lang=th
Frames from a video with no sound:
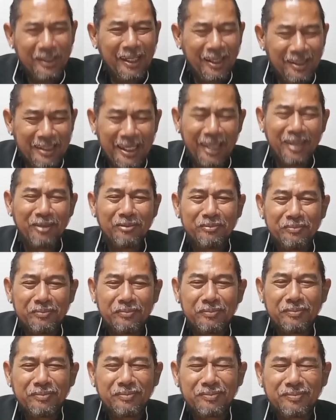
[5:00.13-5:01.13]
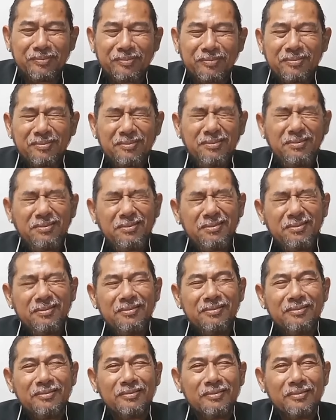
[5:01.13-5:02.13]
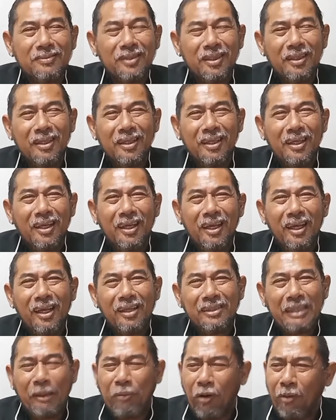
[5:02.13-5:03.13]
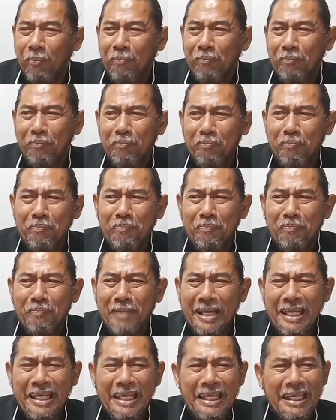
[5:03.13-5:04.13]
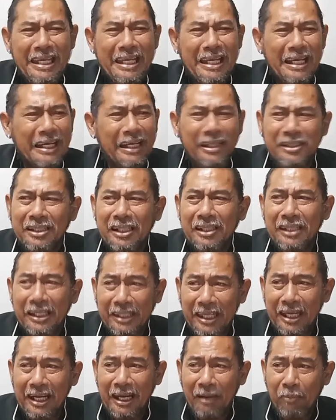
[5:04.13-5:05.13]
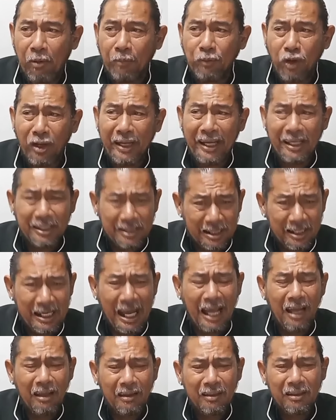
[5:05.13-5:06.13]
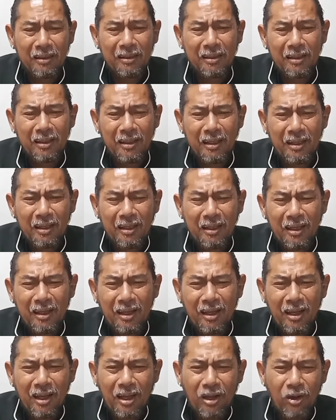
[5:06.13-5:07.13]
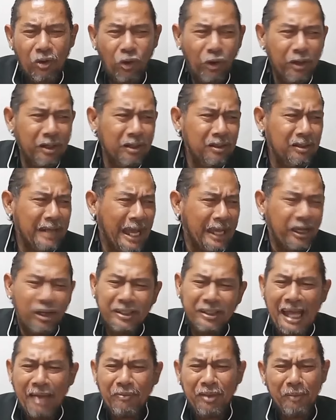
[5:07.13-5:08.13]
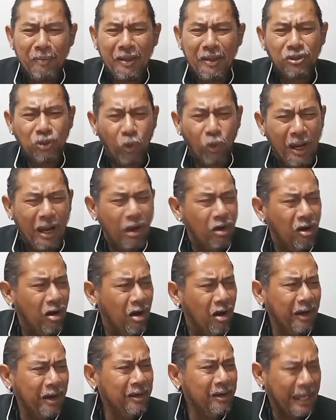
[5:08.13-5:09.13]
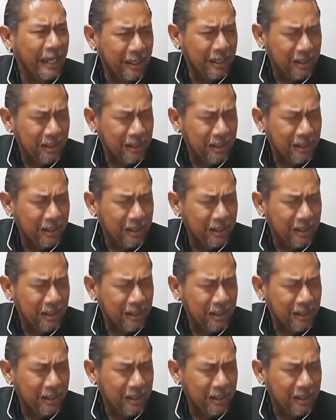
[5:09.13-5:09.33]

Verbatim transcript: จริงๆ แต่ผมไม่เอ่ยชื่อจริงๆแล้วผมต้องเอ่ยชื่อนะคนไหนก็ตามที่เป็นตัวละครใน